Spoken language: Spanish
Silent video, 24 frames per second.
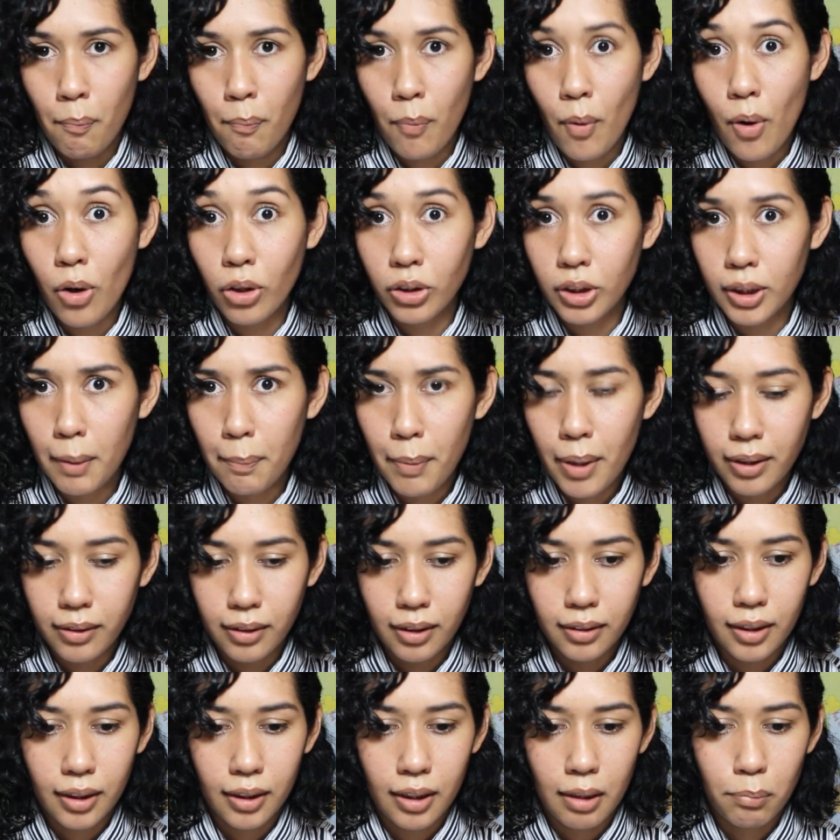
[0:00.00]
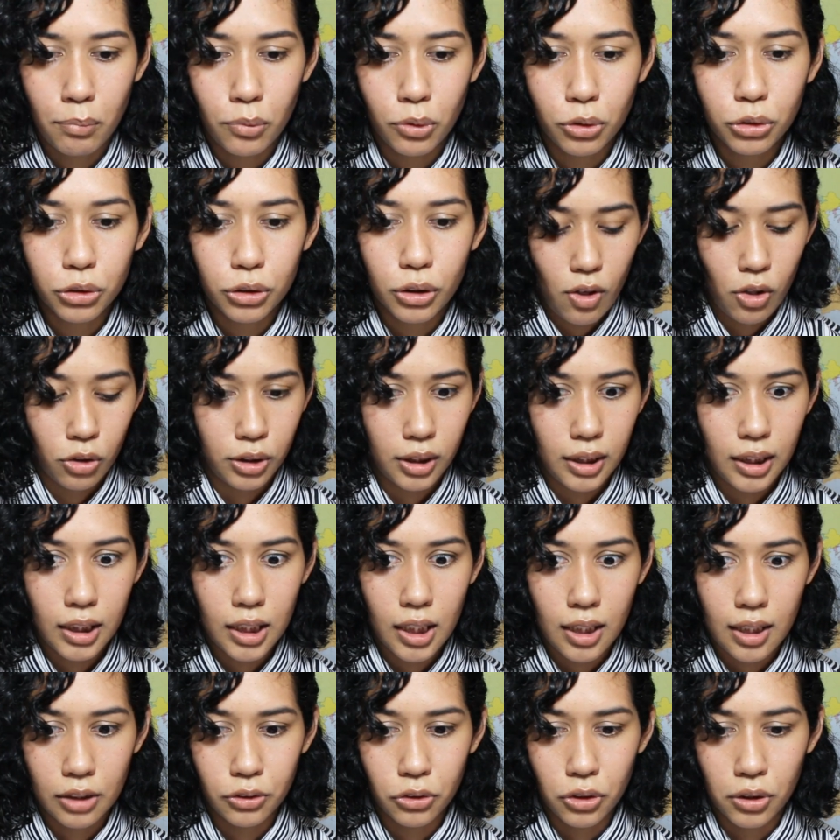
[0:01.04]
por otra parte tenemos otra de
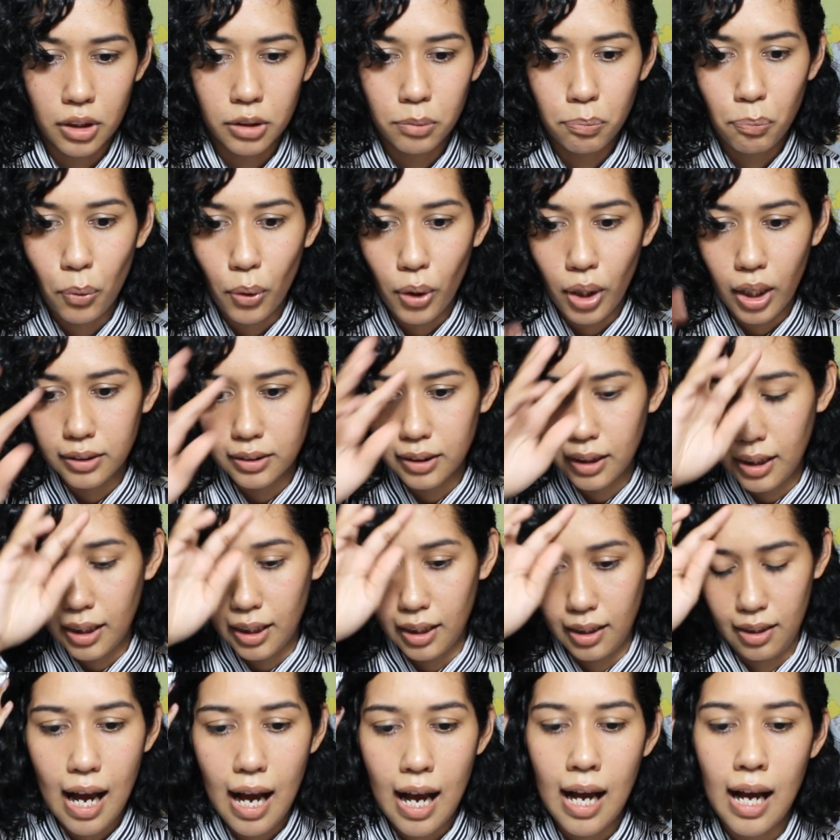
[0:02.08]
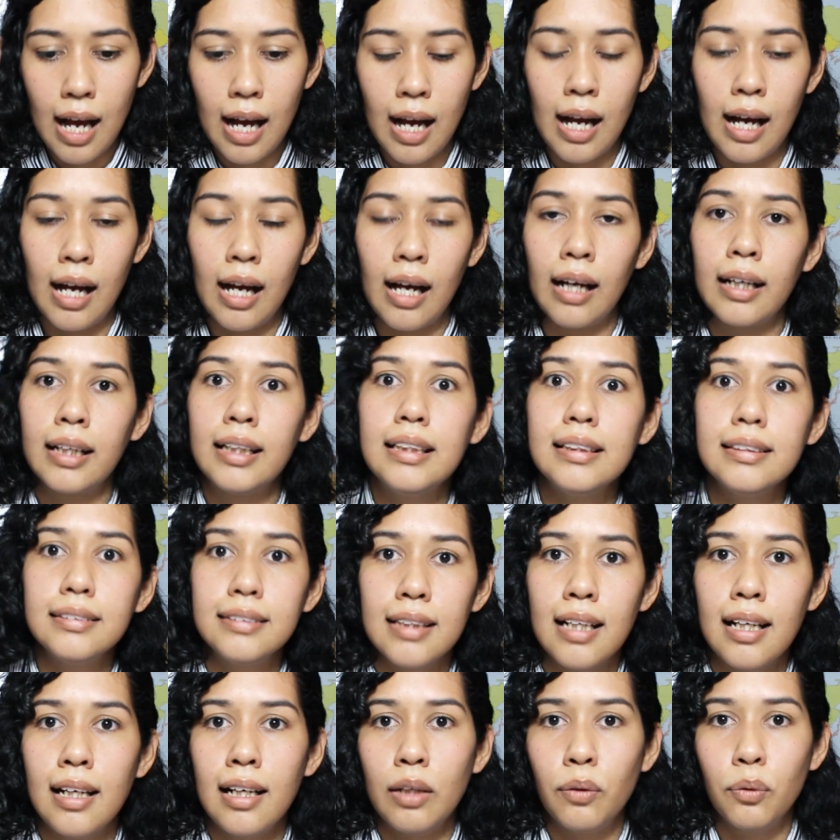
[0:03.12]
las razones por las que a
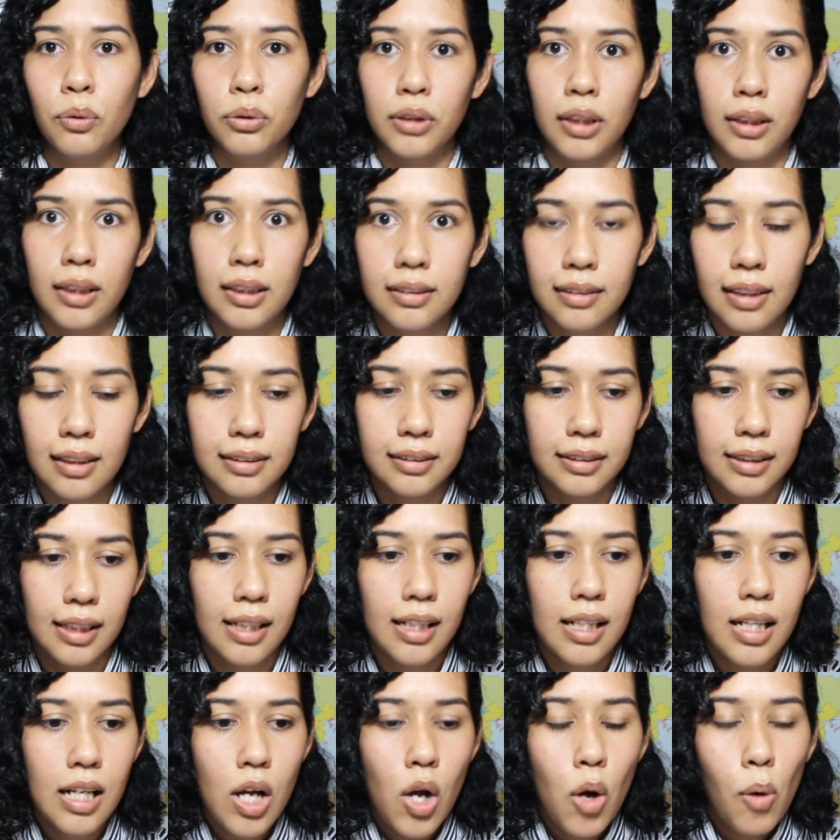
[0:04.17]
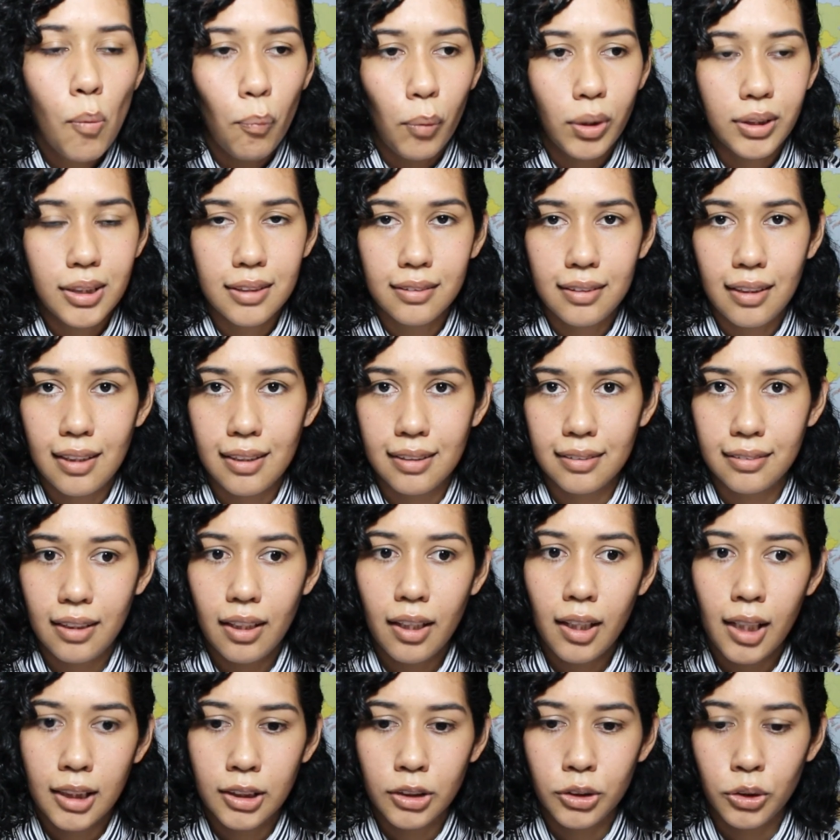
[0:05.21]
Cristian le gusta Anastasia, pues está
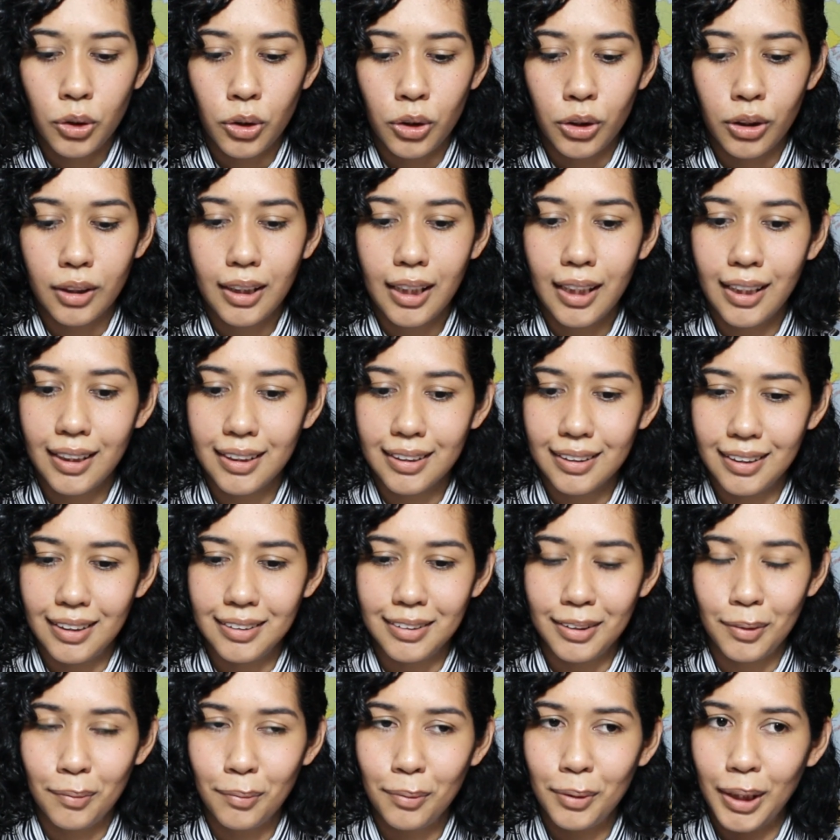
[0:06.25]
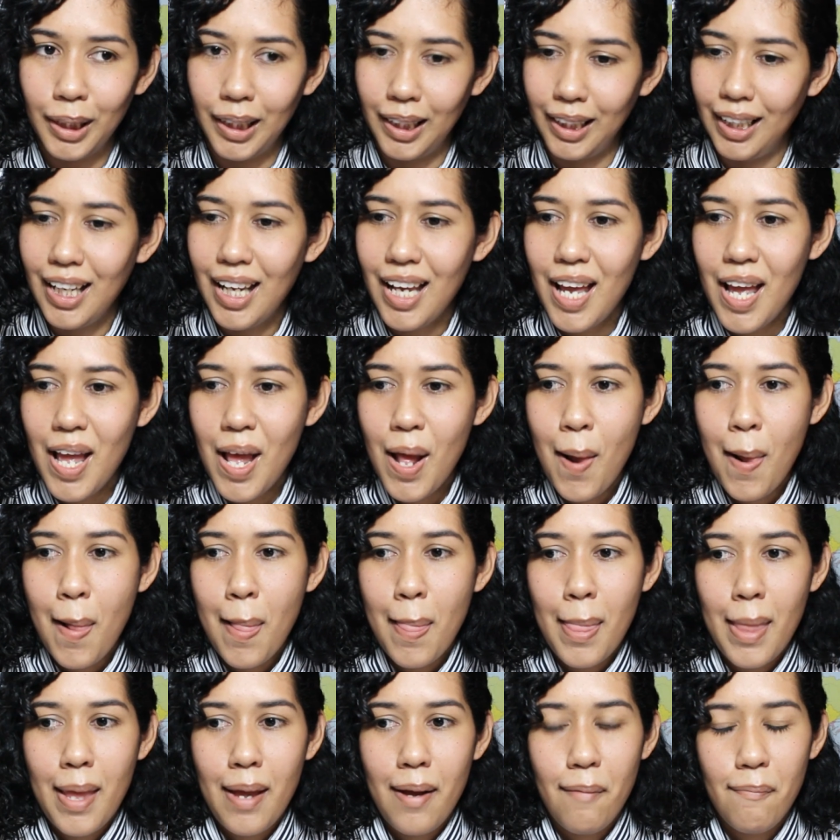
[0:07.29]
esta razón que está como que
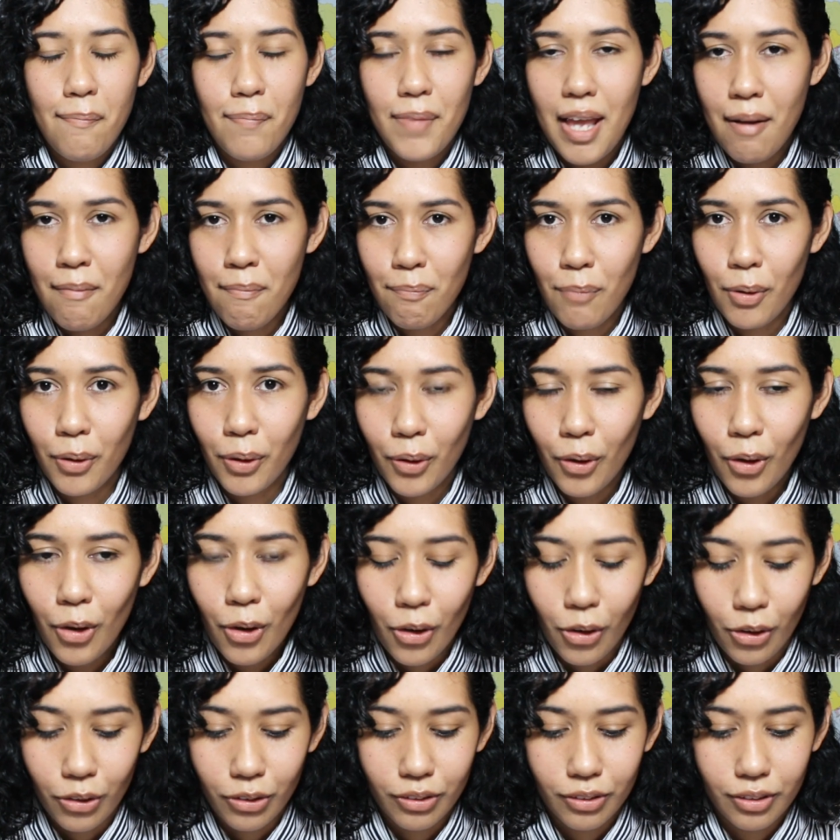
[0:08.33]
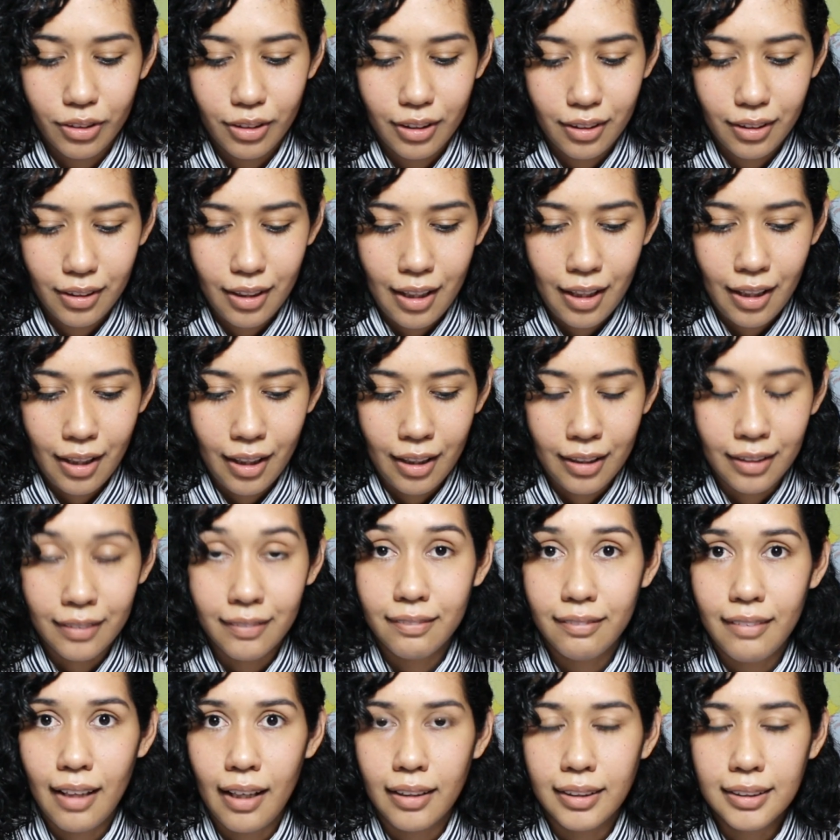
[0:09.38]
un poco eh,
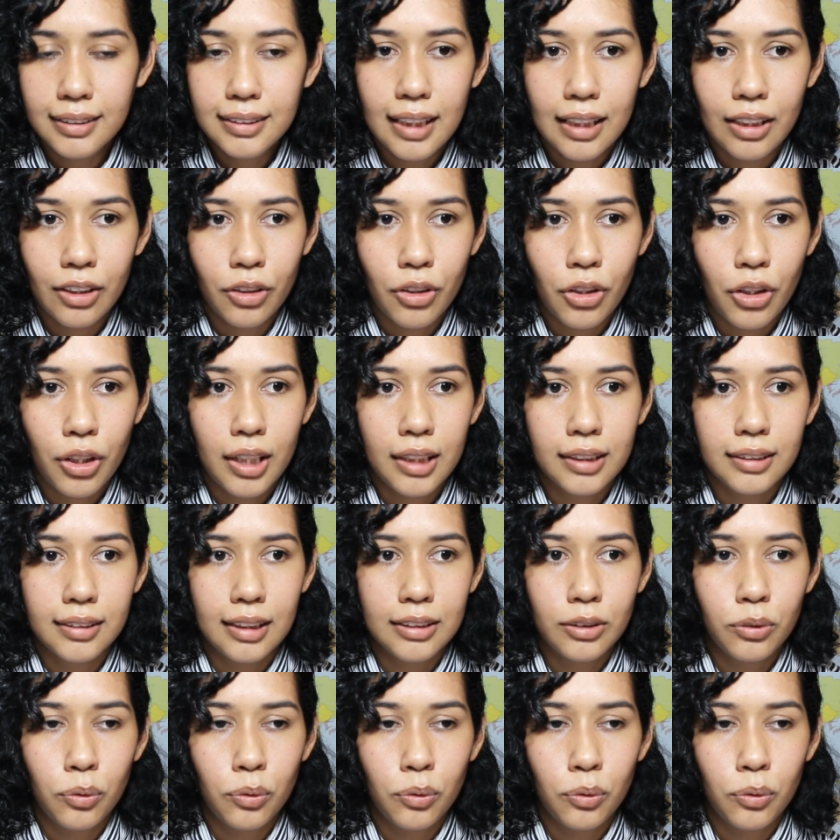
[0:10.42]
intensa, ¿no? De este